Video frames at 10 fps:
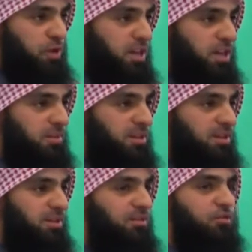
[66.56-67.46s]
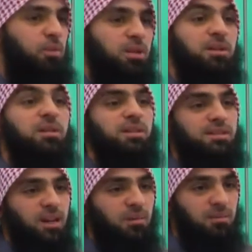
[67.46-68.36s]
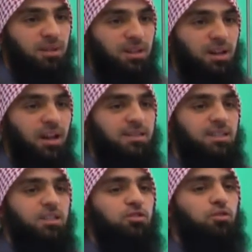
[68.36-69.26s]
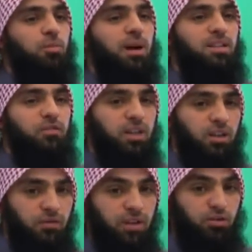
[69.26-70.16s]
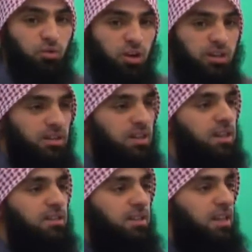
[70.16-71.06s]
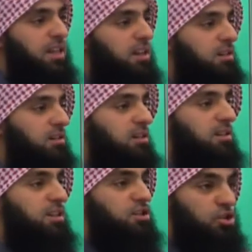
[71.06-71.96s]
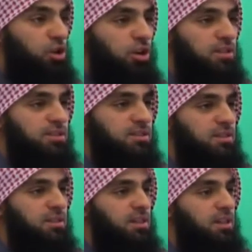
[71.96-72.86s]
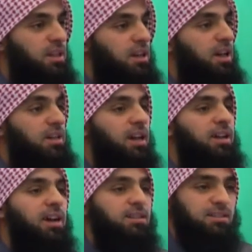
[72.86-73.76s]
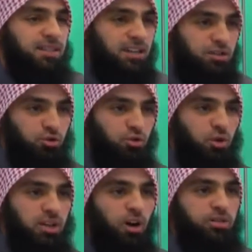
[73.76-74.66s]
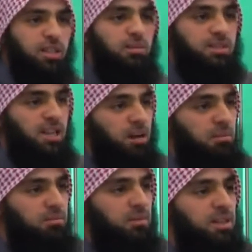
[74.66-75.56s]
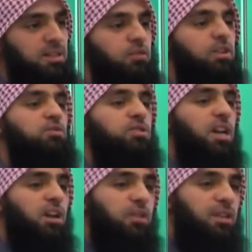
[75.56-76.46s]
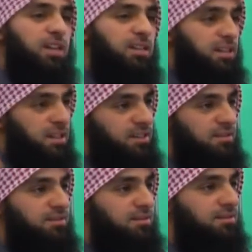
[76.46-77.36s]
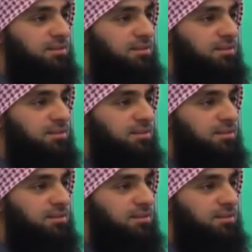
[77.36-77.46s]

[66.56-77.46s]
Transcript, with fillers: gegeben. Womit? Mit dem Islam. Er sagte, sobald wir versuchen, die Ehre, den Stolz in einer anderen Sache zu suchen, außer im Islam, dann wird uns Allah wieder erniedrigen.